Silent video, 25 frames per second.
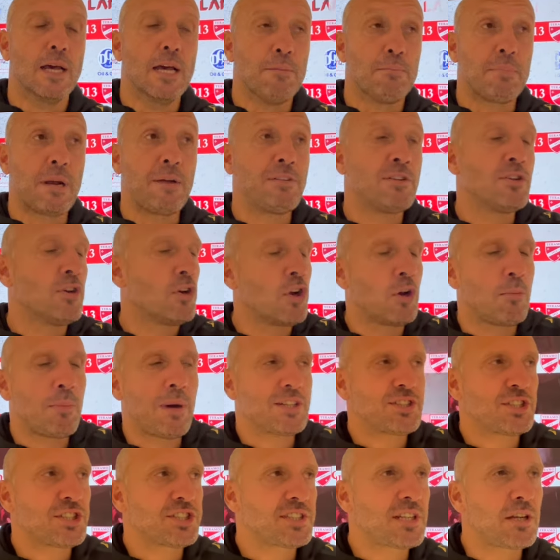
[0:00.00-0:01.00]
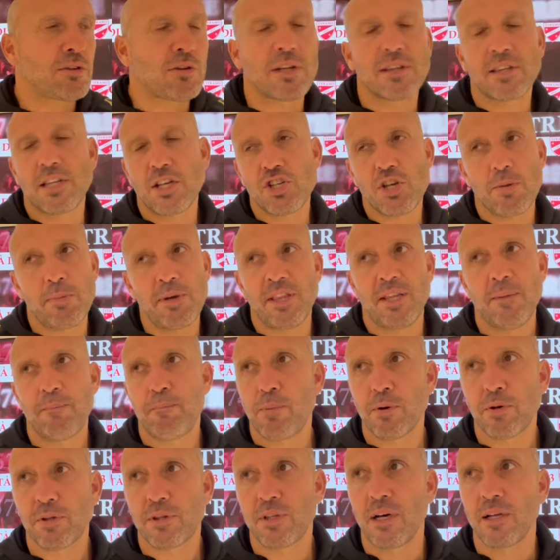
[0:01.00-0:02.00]
Bravi. No, no, ma c'è stato un atteggiamento
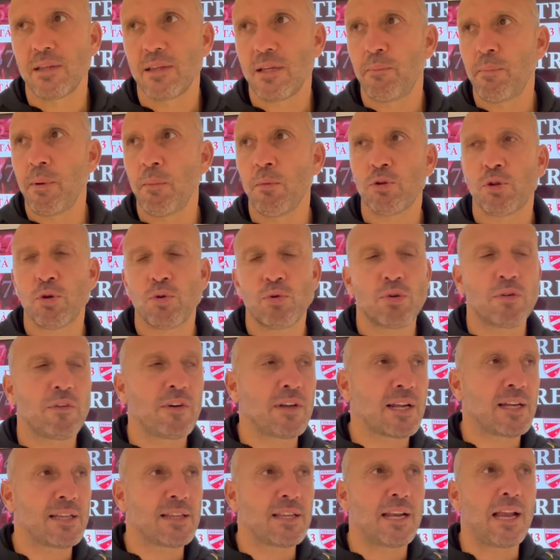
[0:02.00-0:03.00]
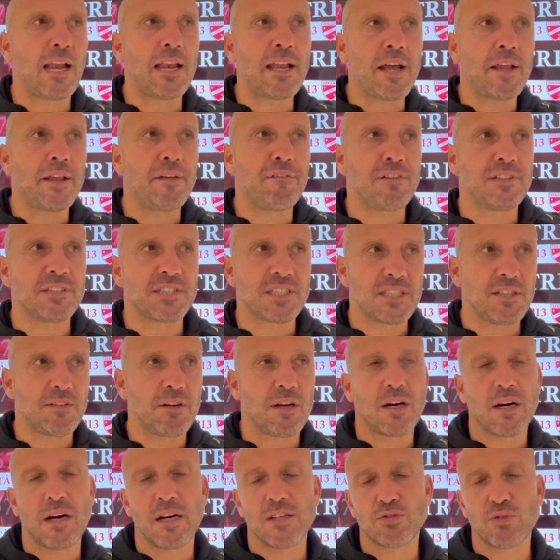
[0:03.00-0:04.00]
importante, abbiamo trovato veramente la linea
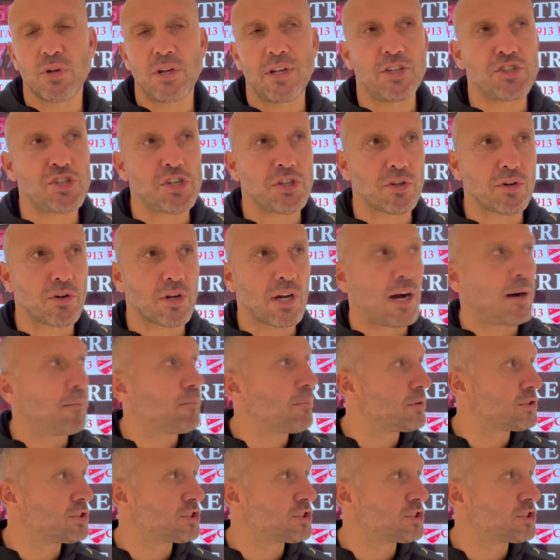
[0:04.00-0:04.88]
difensiva solo in centrocampo,